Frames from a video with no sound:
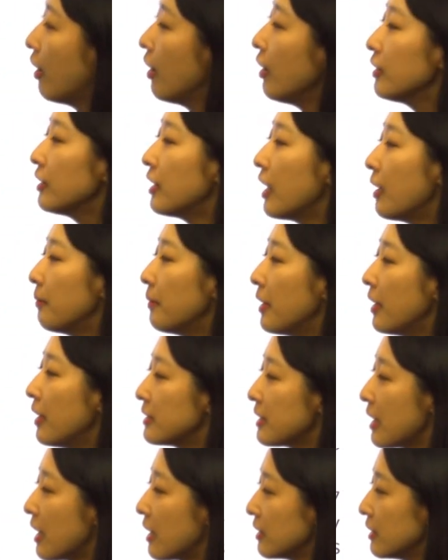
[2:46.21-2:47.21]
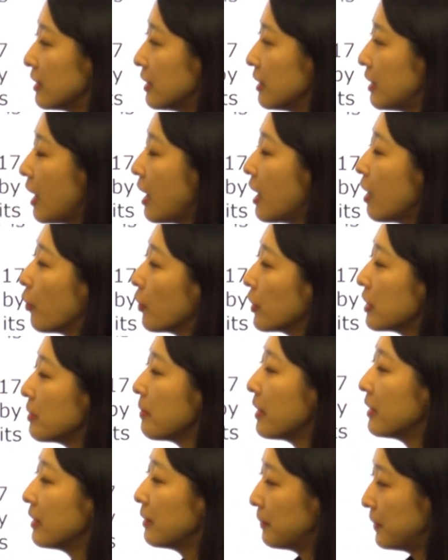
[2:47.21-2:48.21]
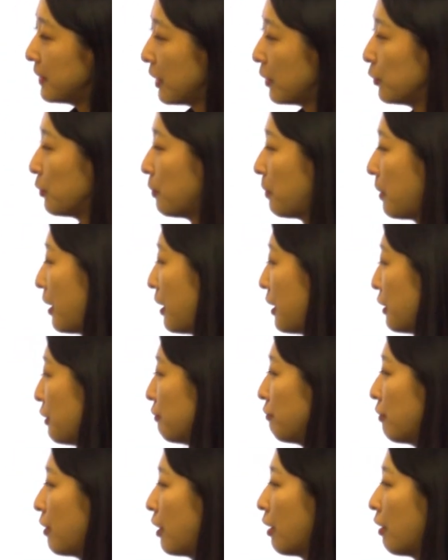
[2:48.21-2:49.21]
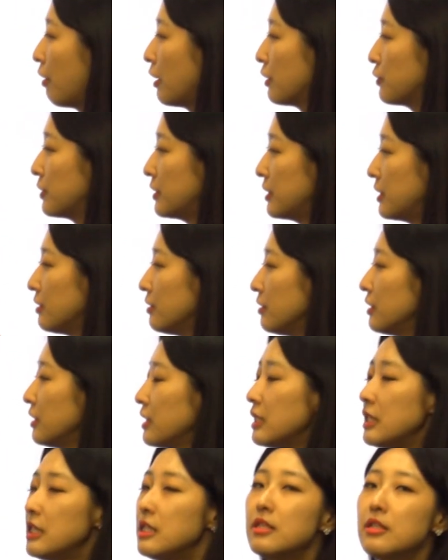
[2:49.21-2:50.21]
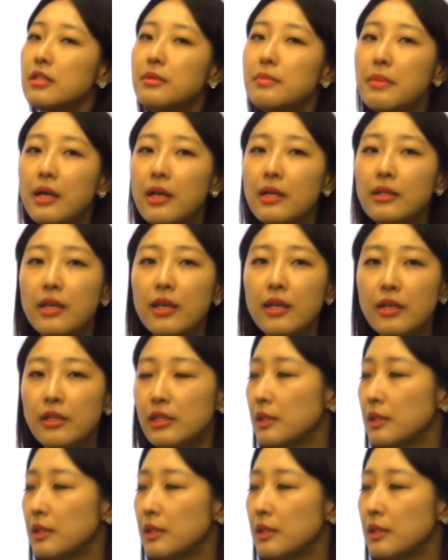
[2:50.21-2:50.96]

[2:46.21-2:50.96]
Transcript: 그 다음에 자기 얘 여기만의 피아노바가 있고요. 아주 시그니 이들만의